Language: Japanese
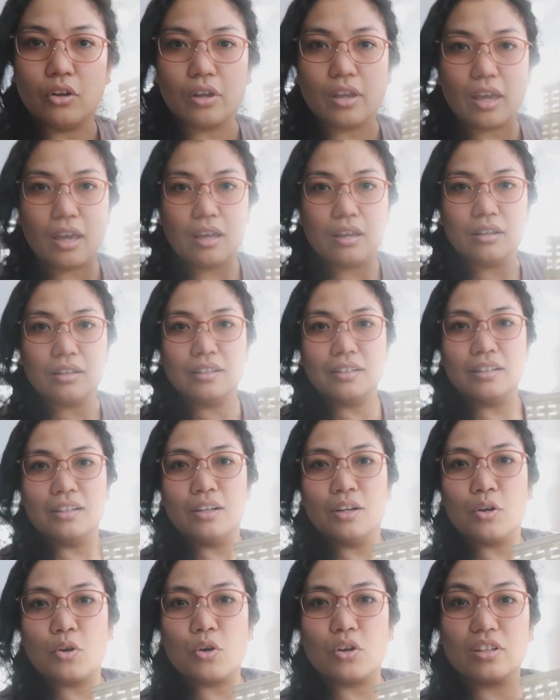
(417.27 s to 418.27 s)
OK
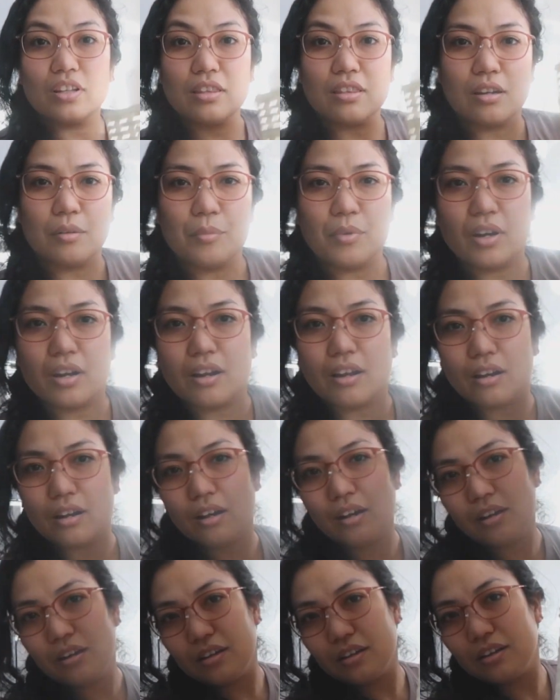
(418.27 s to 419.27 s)
これだったら見えるか
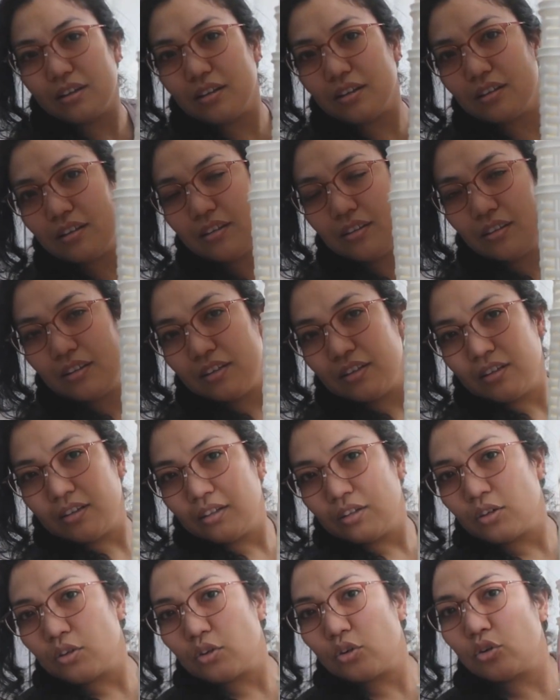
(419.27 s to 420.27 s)
な
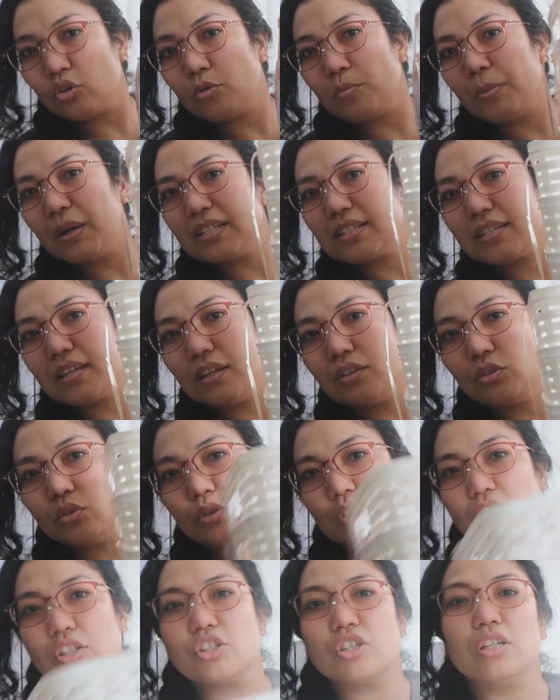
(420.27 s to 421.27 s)
このバスケットた